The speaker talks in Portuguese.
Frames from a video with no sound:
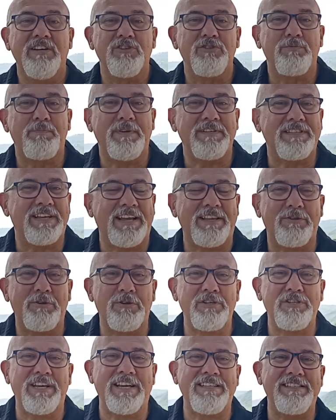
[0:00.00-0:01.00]
Os
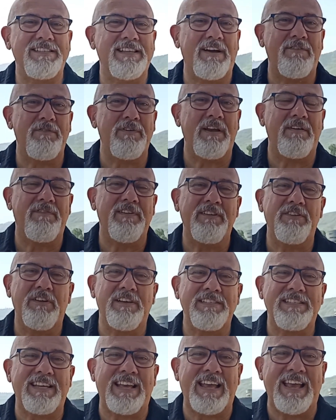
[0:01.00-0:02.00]
pescadores já estavam lavando
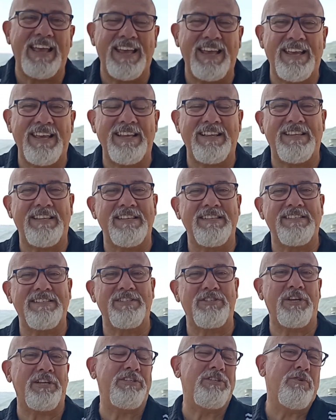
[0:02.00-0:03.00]
as
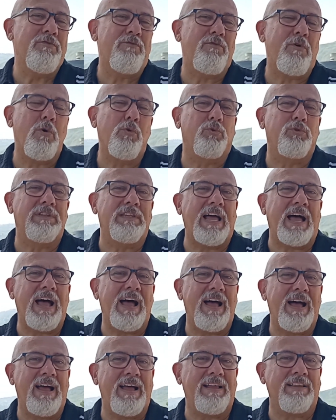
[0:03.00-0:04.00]
redes, já tinham
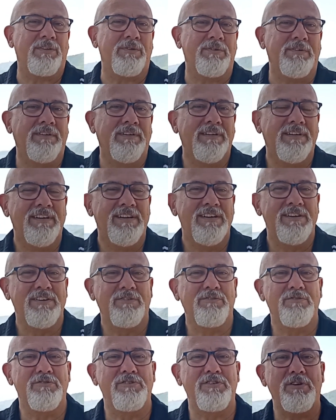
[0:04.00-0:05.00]
voltado
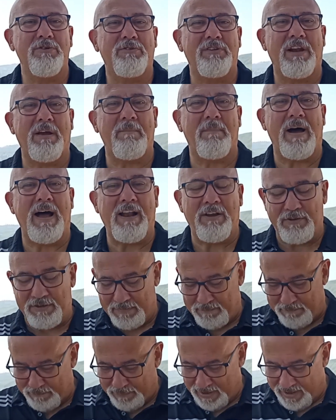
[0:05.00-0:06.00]
do seu trabalho
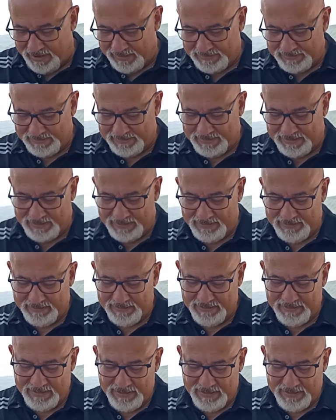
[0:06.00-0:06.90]
de pesca.